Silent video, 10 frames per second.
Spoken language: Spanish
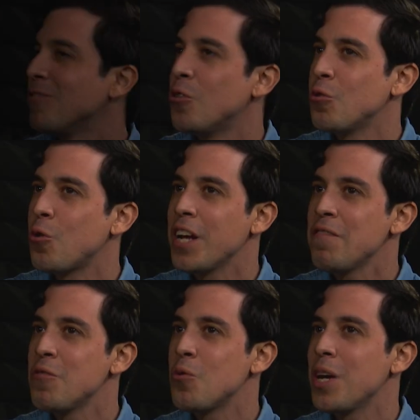no, hay,
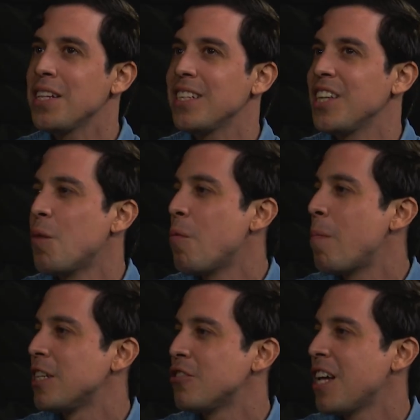hay así como
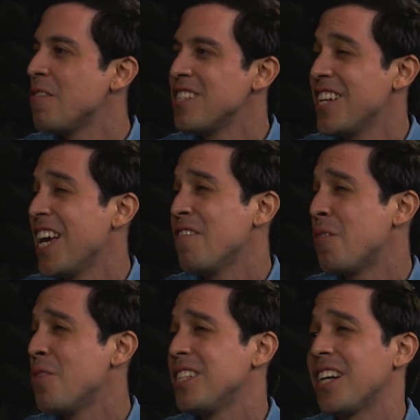pasos ABC y
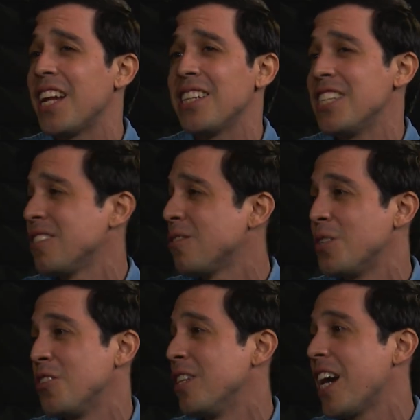fórmula secreta, es
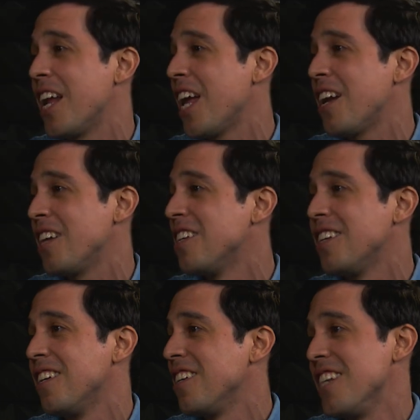cuestión de querer
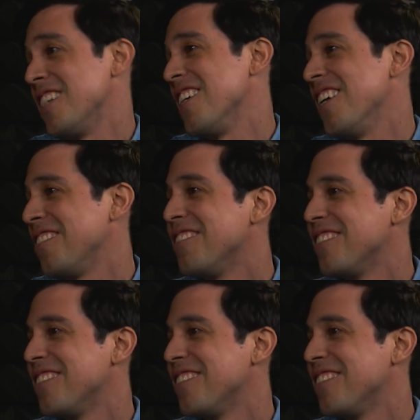y hacer.